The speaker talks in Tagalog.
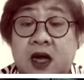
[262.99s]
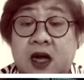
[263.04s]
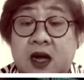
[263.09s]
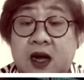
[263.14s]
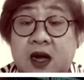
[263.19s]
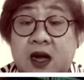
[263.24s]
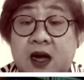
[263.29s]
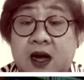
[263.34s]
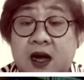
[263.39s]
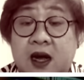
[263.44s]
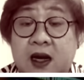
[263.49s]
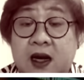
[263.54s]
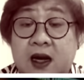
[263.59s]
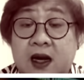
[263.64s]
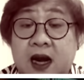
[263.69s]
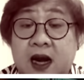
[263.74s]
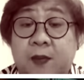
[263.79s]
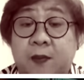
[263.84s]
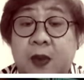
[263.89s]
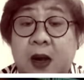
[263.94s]

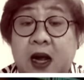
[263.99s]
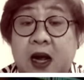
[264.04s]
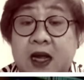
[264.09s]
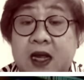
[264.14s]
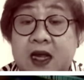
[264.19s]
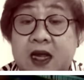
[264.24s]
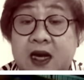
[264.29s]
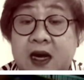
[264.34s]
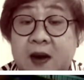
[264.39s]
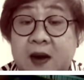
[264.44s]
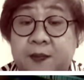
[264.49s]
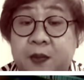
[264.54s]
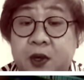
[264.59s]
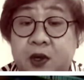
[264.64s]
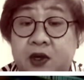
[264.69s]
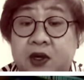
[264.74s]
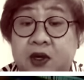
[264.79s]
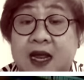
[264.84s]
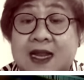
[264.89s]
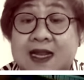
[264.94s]
Uh,
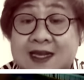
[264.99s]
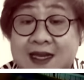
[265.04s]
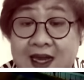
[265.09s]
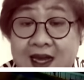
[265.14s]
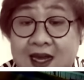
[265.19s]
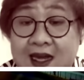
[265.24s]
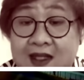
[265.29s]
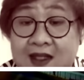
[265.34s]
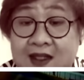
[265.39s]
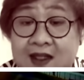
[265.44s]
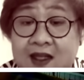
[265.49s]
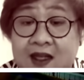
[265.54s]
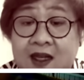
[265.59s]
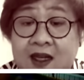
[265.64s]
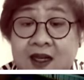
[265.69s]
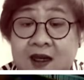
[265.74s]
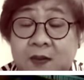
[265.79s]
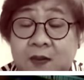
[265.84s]
napakahirap yon and yet